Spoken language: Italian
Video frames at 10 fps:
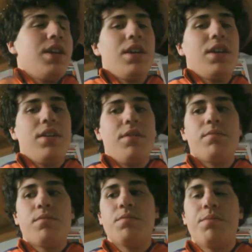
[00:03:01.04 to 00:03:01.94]

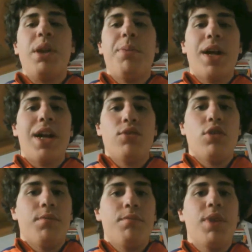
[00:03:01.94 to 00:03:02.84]
ehm,
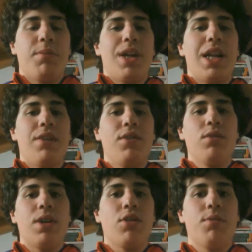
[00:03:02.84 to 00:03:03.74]
preparato per parlarvi di
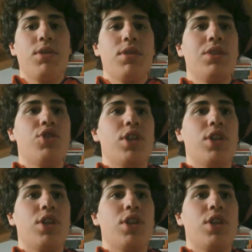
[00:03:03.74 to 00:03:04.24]
un argomento del